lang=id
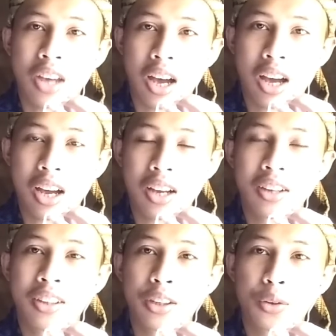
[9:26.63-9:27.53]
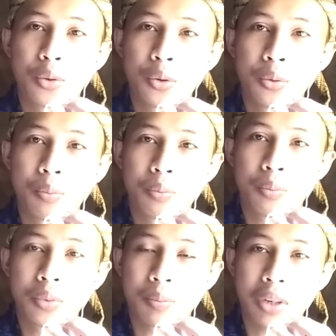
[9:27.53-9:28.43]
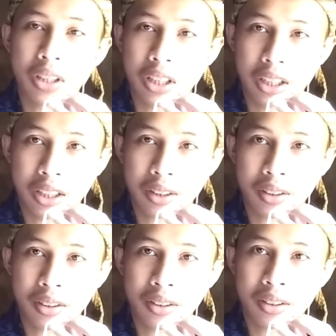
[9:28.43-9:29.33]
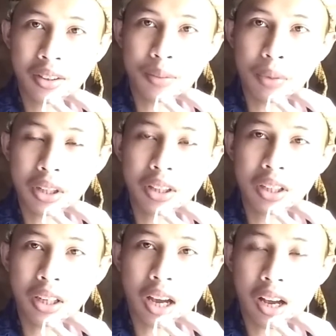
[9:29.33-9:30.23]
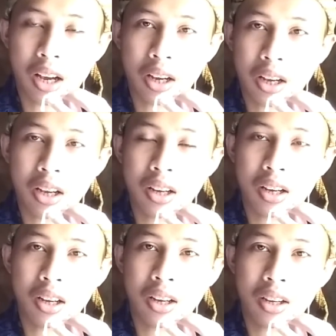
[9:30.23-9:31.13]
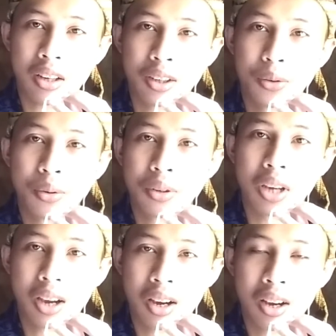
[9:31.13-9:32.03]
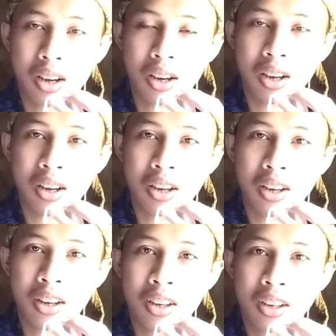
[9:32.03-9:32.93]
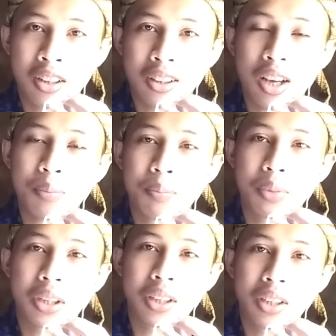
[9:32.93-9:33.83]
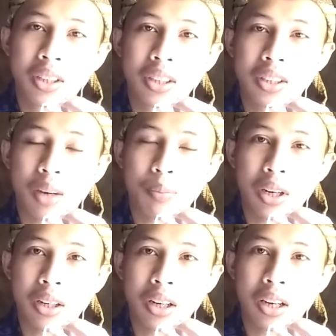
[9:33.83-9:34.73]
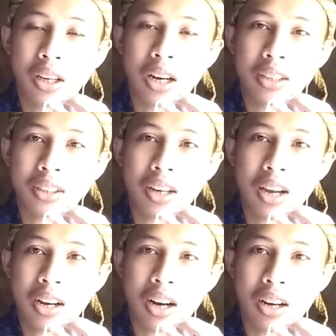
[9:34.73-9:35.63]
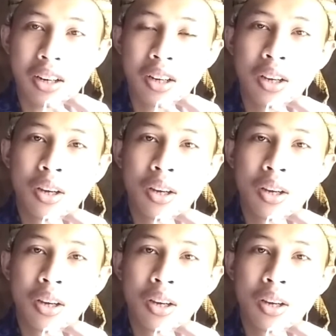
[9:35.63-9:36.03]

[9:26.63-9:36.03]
ta itu seperti ini seperti uh, eh, induknya tapi di zaman era sekarang